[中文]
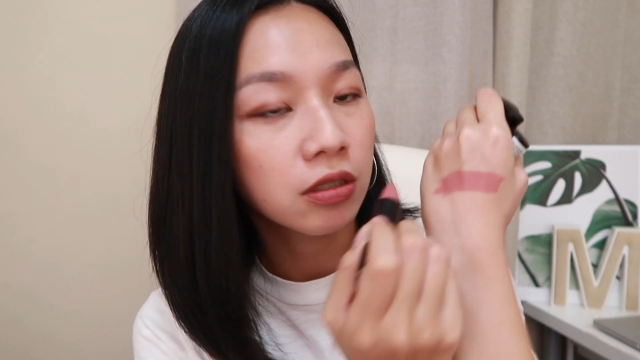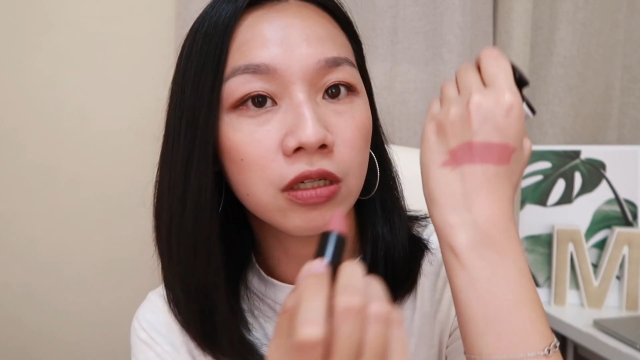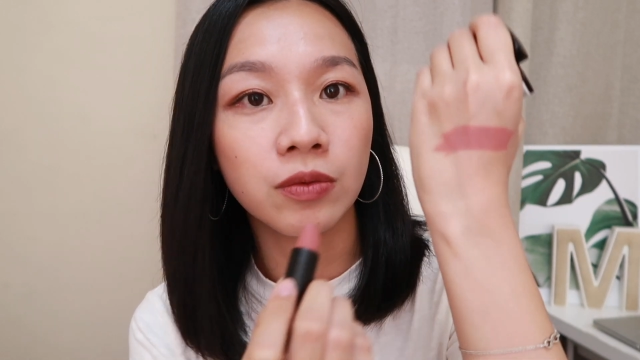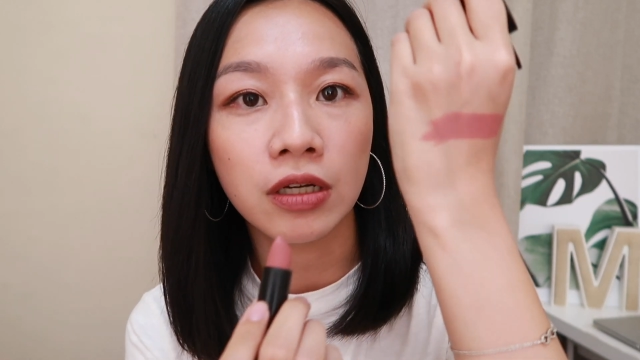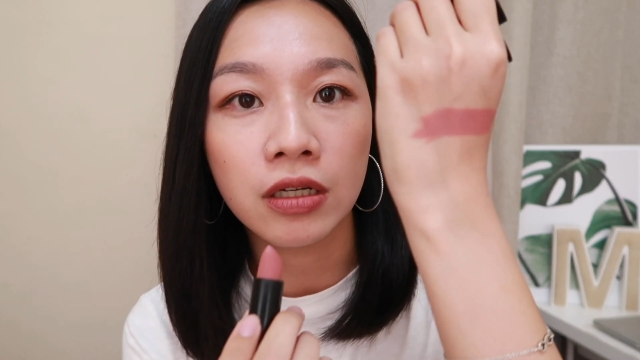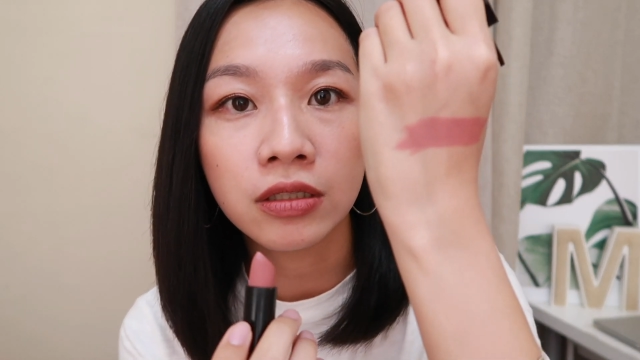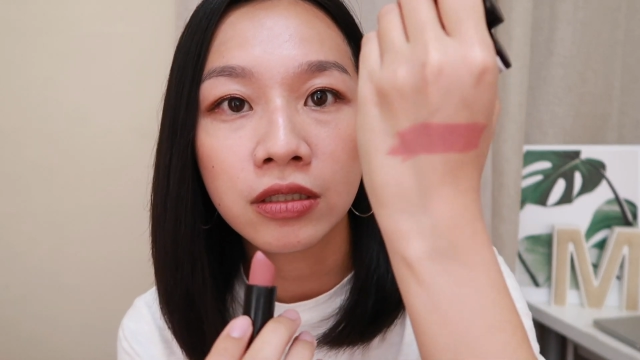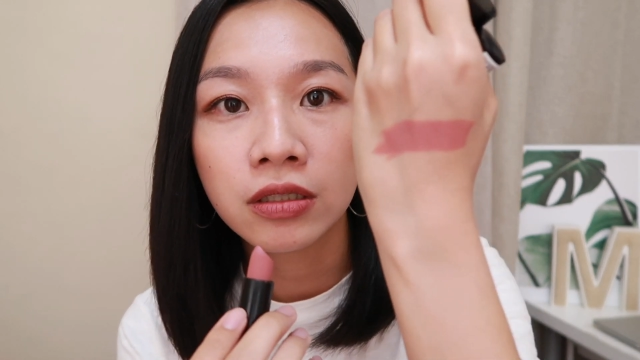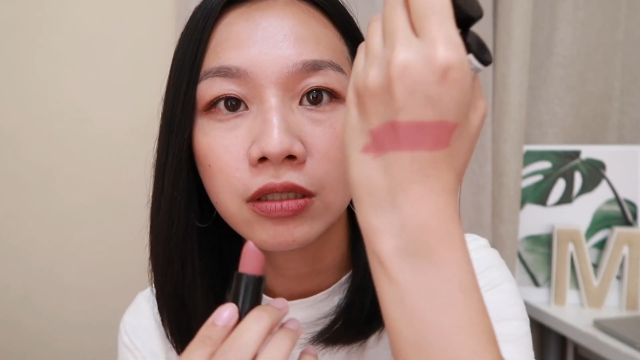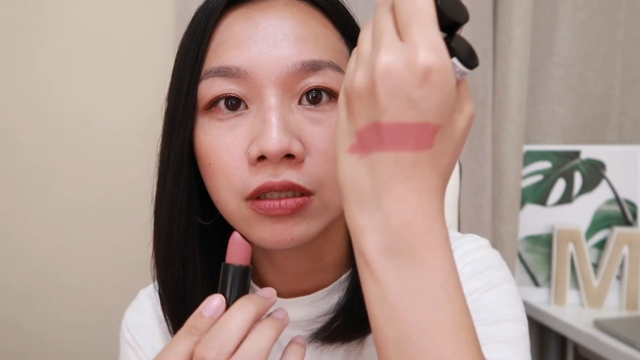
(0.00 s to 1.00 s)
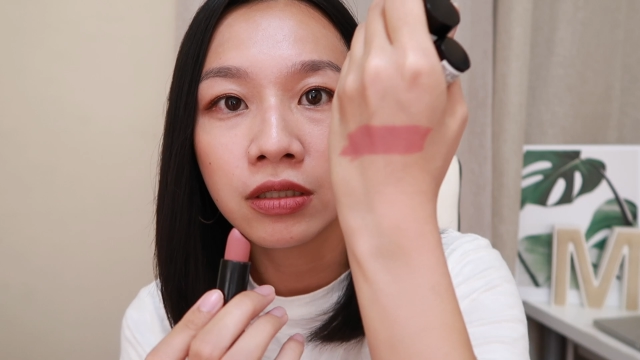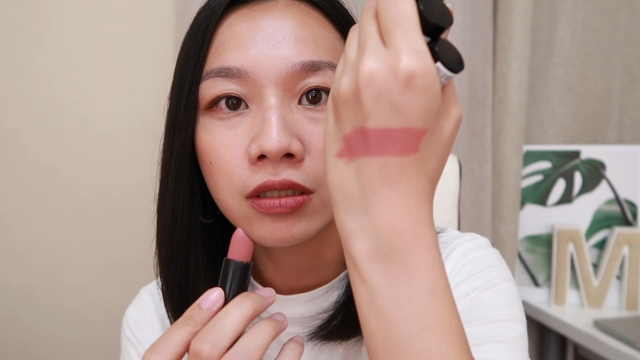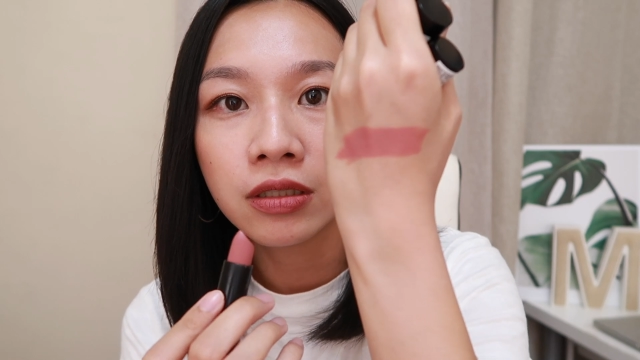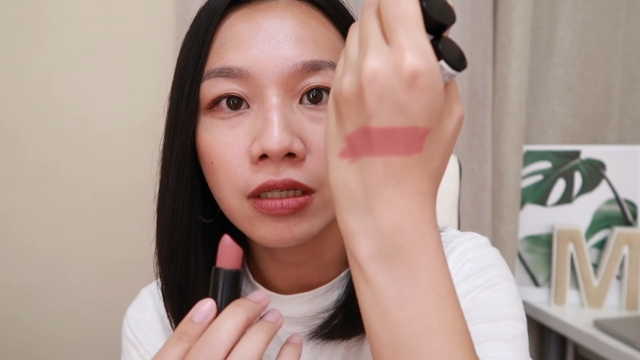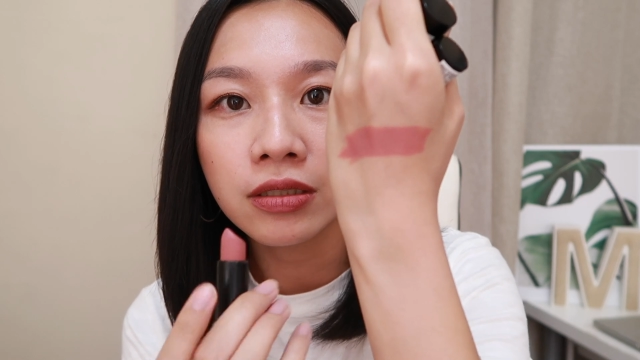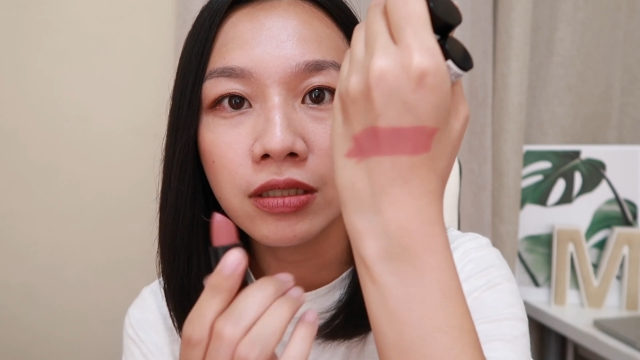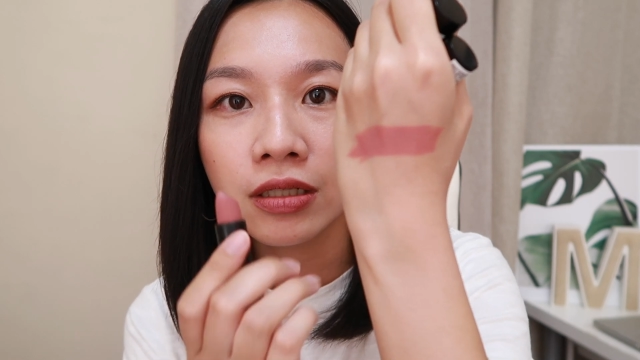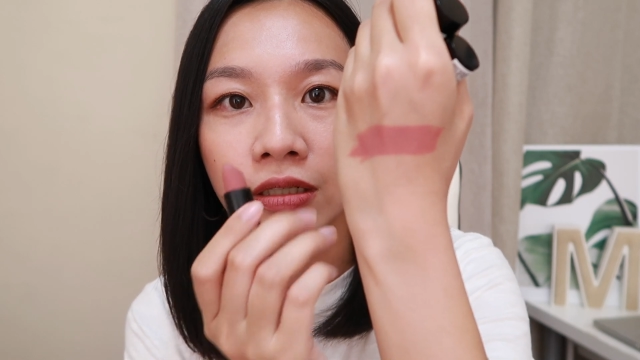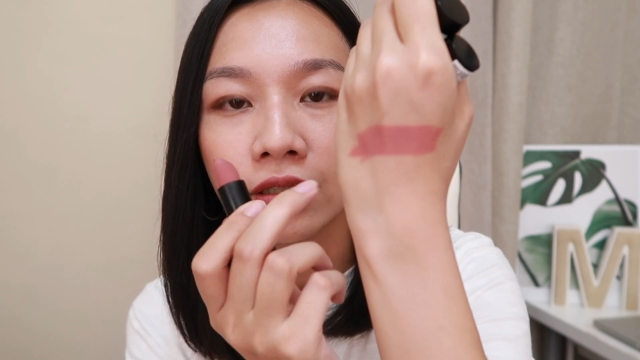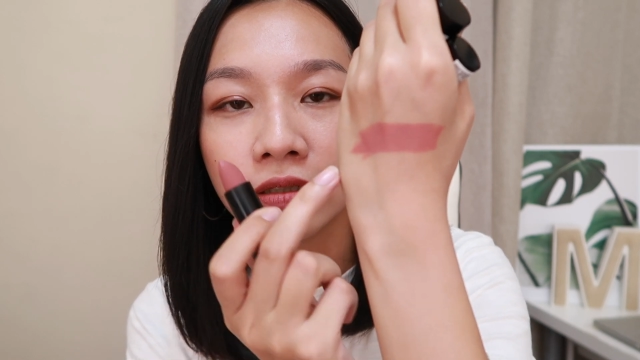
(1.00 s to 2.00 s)
给你们看，它是一
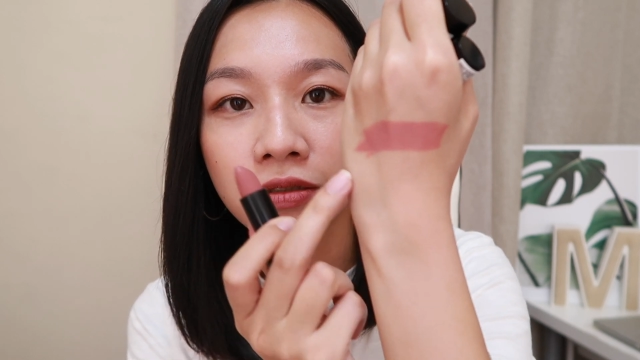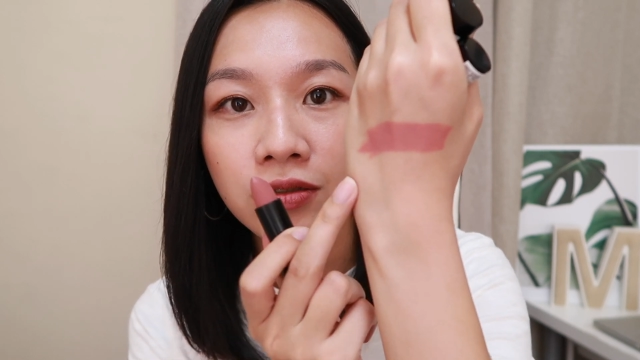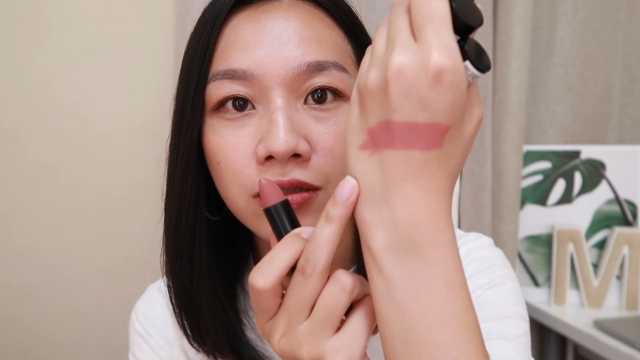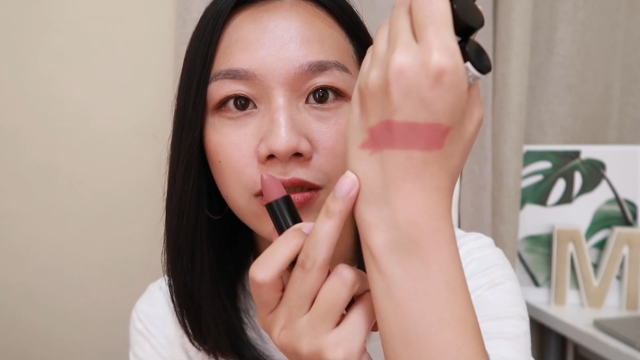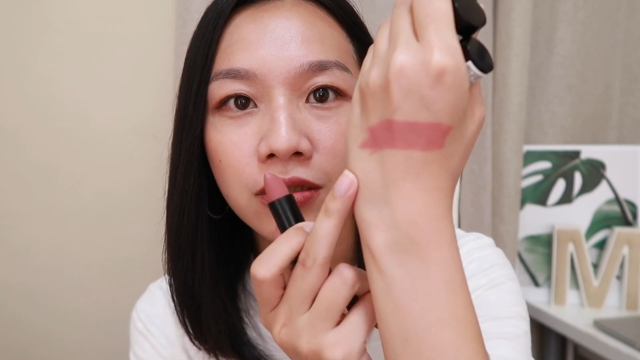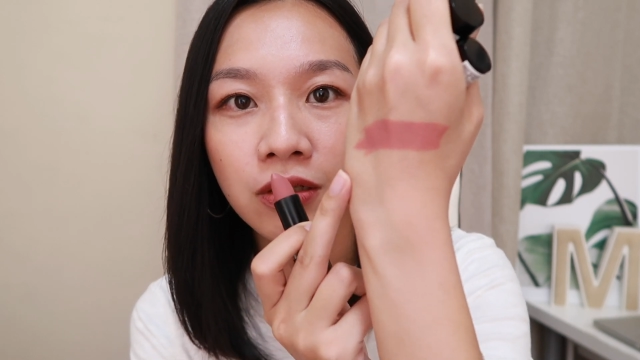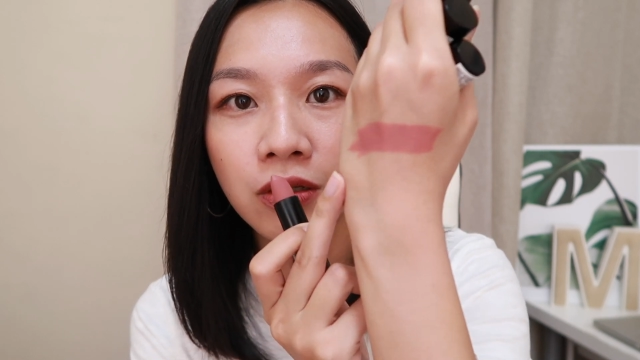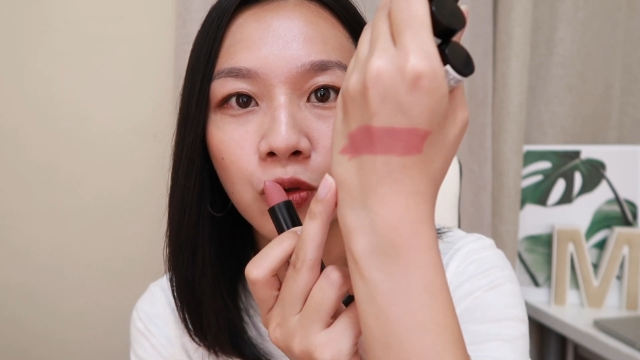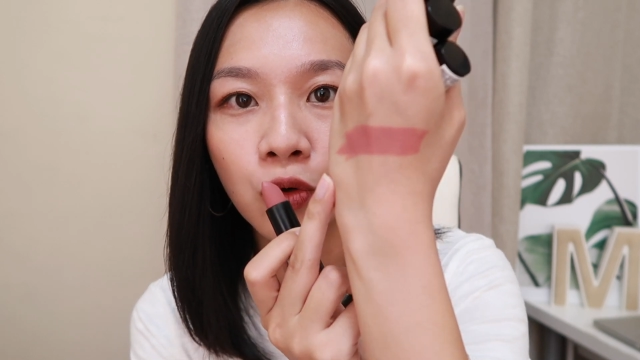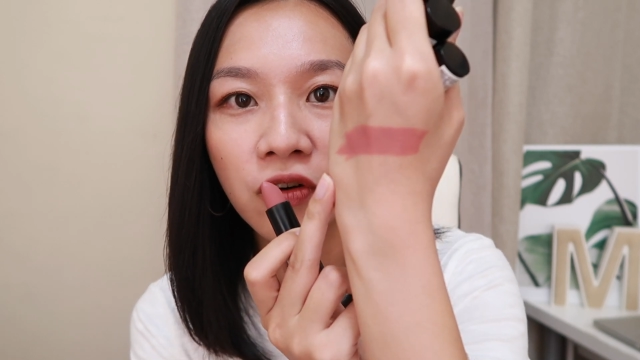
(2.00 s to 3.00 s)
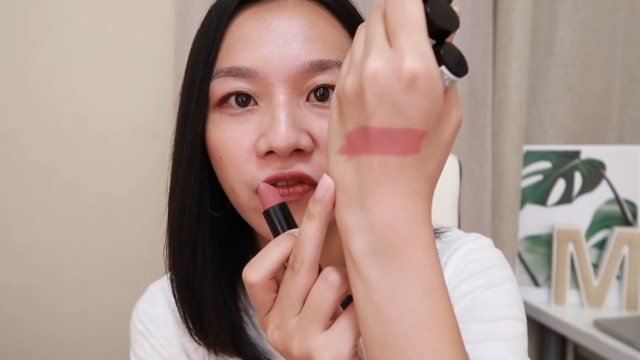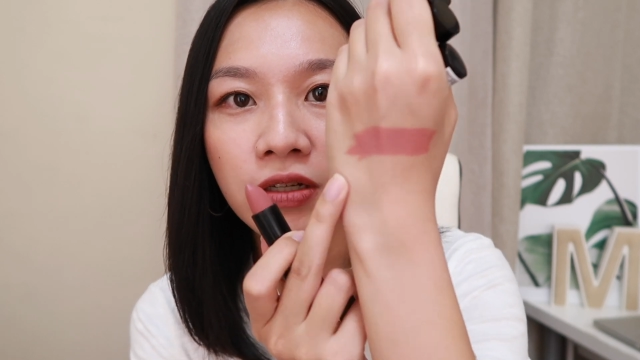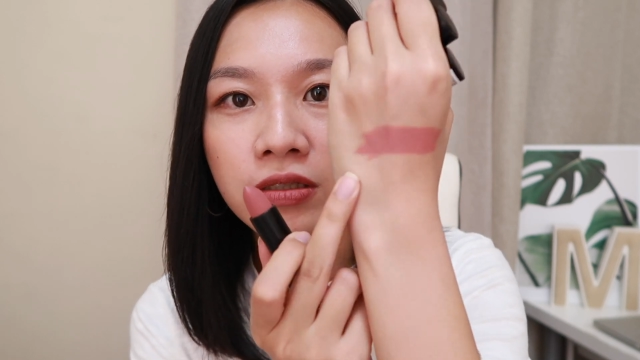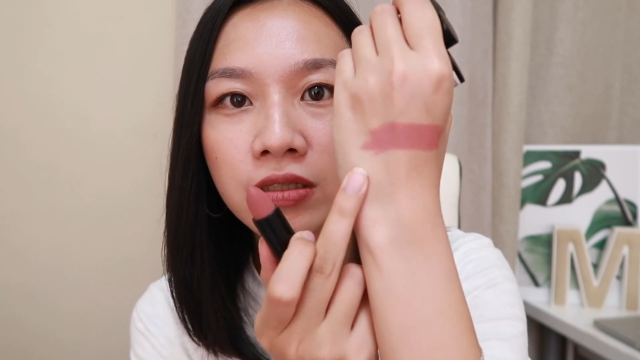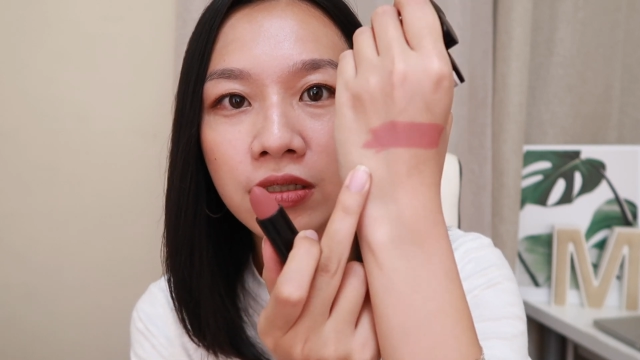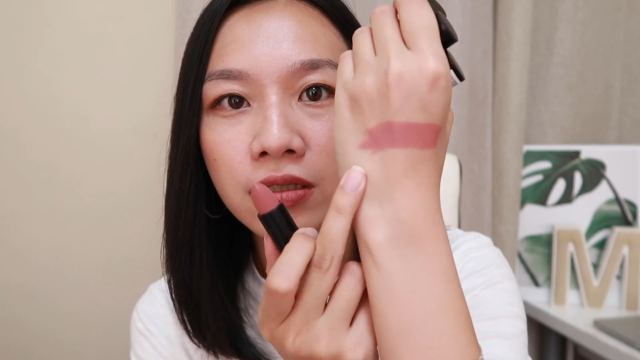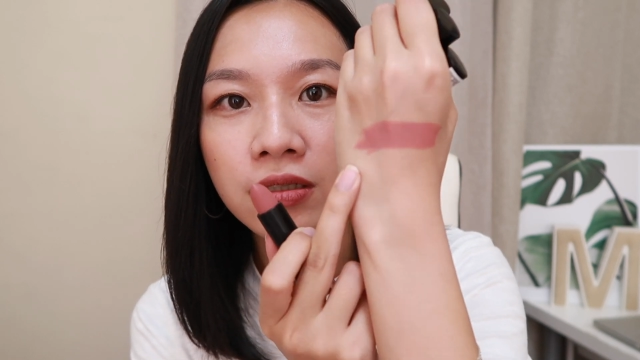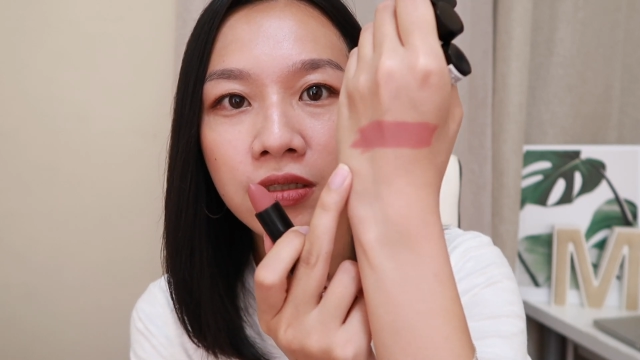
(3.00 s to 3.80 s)
个就是裸粉色。